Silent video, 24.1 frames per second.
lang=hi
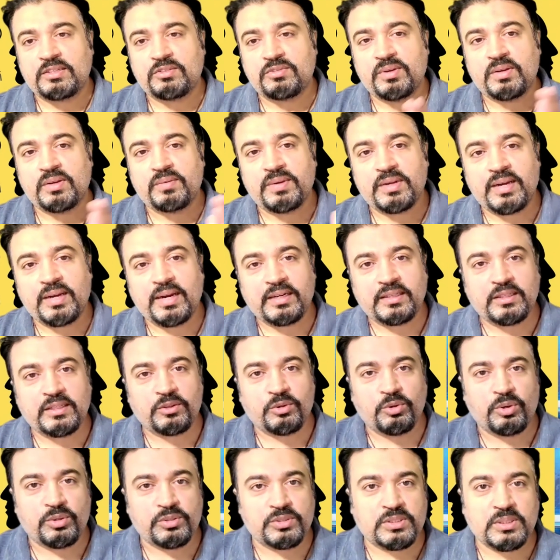that's where we get the
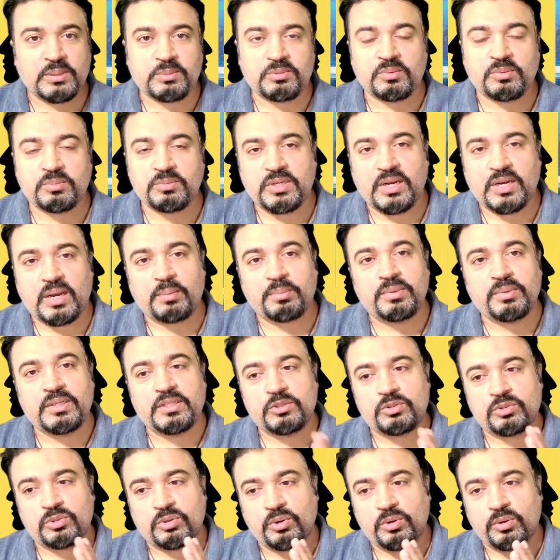concept from
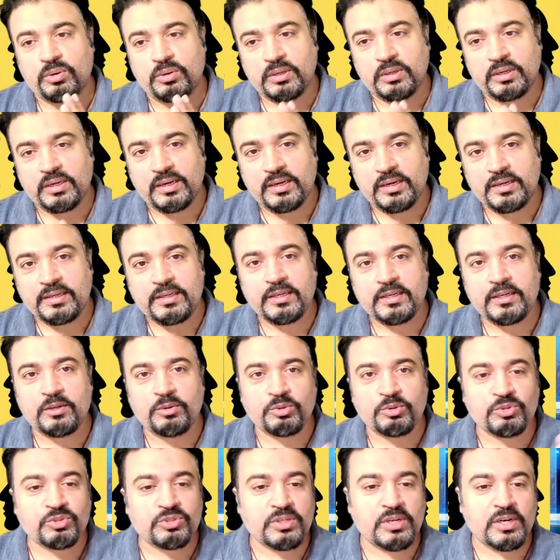Japanese called
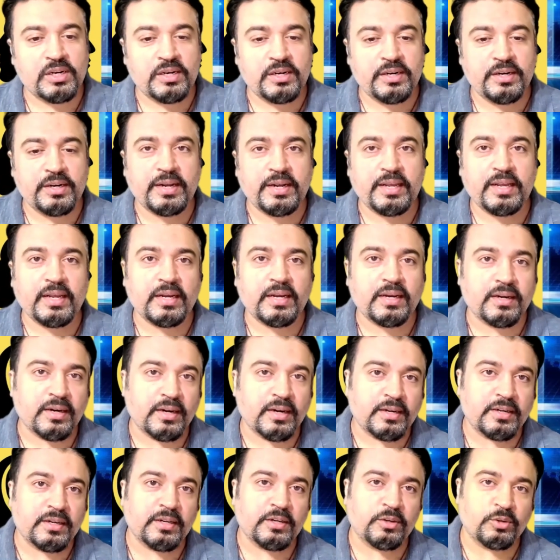continuous learning,
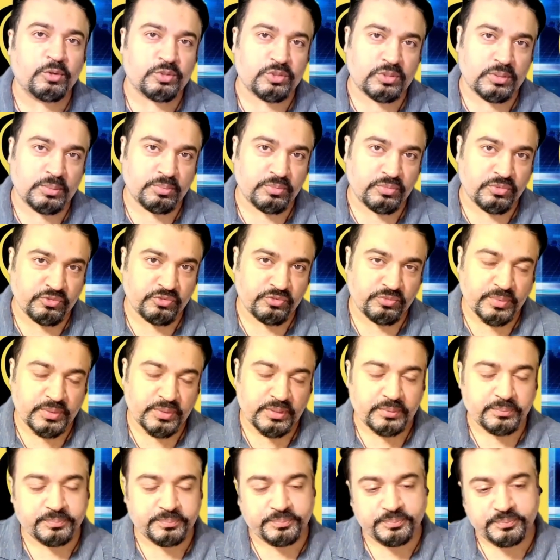continuous
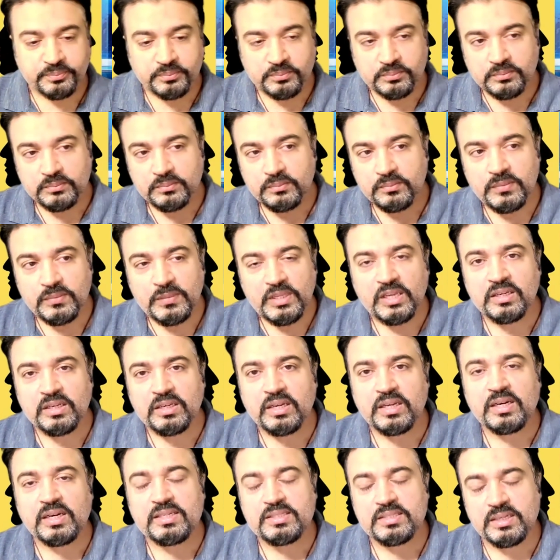improvement.
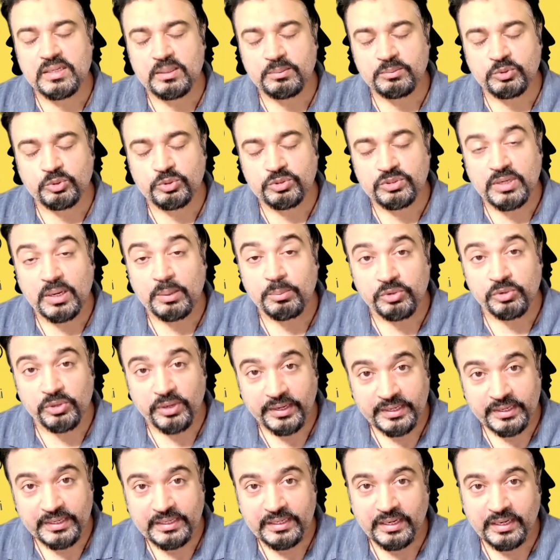ये लेसन हमको
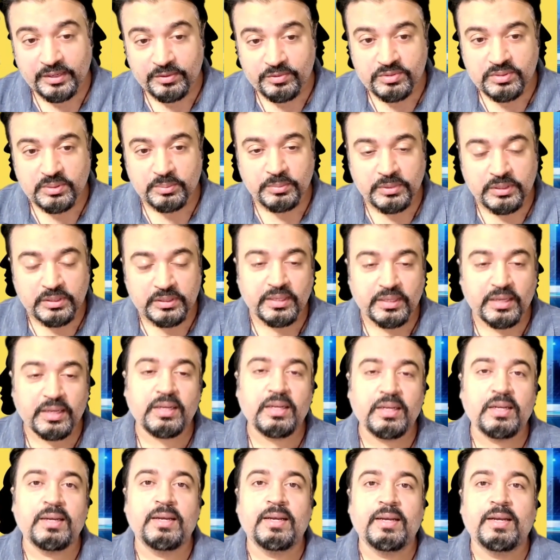सामुराई की लाइफ से मिलता
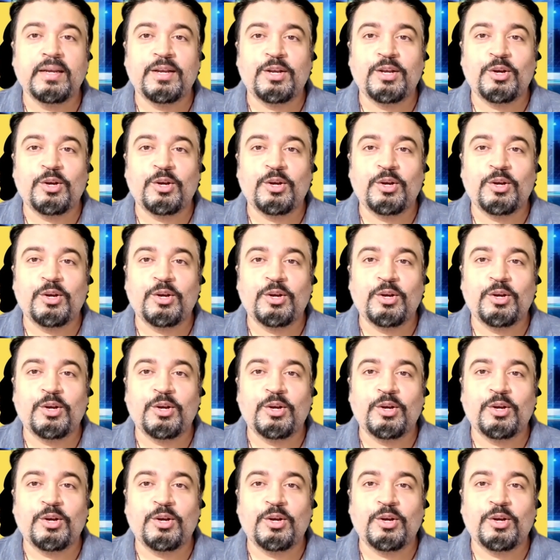है